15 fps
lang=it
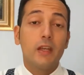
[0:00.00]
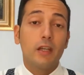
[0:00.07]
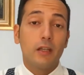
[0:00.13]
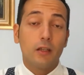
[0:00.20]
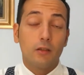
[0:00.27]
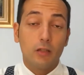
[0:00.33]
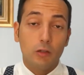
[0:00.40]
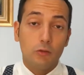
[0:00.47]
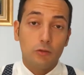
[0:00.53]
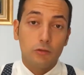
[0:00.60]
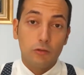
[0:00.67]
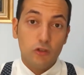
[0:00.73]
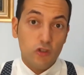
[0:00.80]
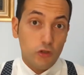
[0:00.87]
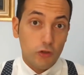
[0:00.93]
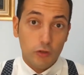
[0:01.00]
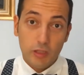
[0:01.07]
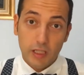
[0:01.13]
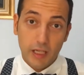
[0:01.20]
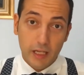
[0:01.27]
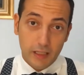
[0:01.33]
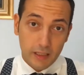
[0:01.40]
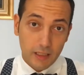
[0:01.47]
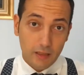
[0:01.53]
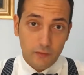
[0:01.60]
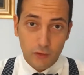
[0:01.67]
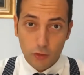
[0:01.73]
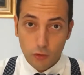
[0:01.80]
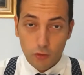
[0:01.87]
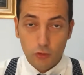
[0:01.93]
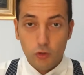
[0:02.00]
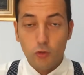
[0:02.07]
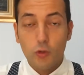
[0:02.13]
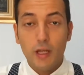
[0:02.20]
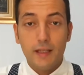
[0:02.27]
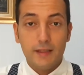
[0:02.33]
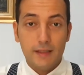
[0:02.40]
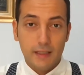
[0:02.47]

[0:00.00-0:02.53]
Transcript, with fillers: eh, da quando ho deciso di creare delle videoconsulenze,